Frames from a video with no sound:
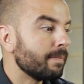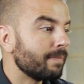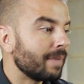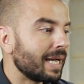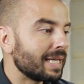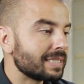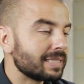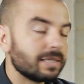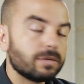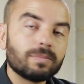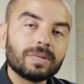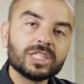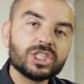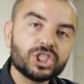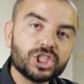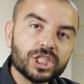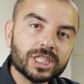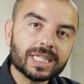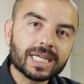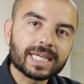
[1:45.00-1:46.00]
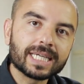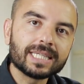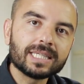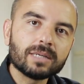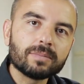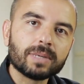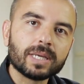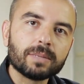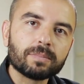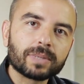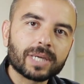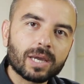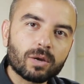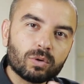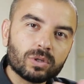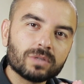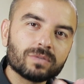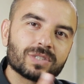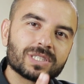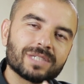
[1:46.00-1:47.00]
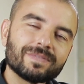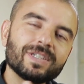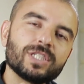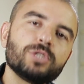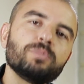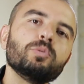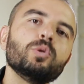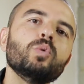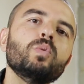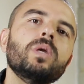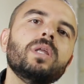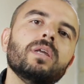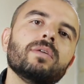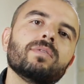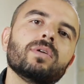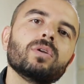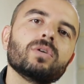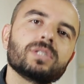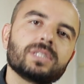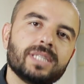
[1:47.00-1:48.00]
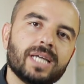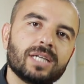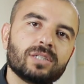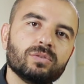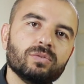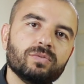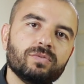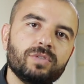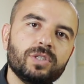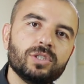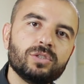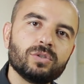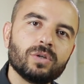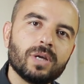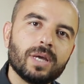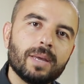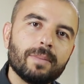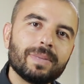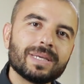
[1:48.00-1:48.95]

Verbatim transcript: Mas tem uma dica aqui também, porque quando você vai diminuindo a velocidade do vídeo,